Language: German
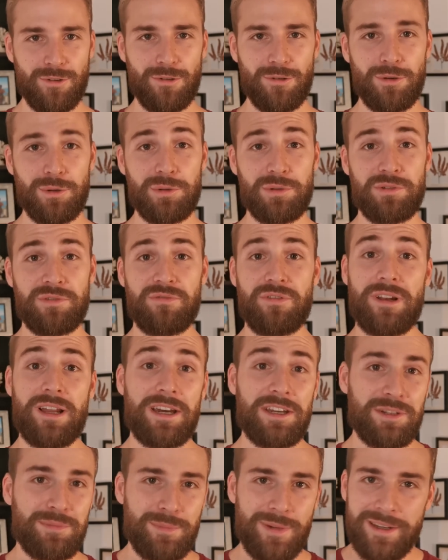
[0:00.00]
und
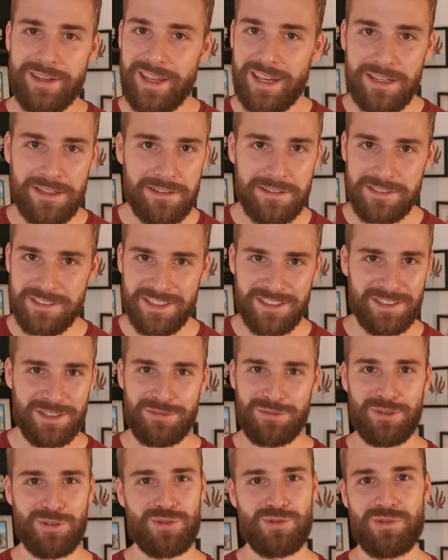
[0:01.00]
vielleicht meinen Enkeln dann
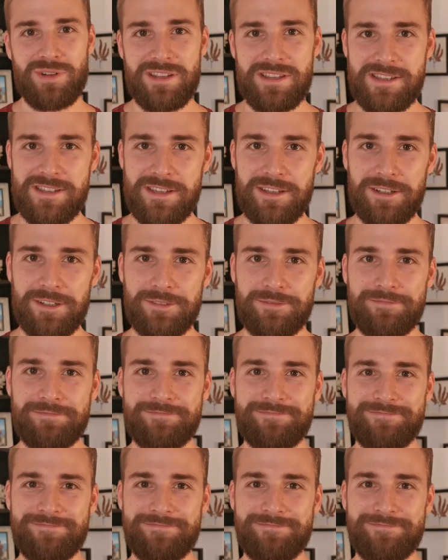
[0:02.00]
davon zu erzählen.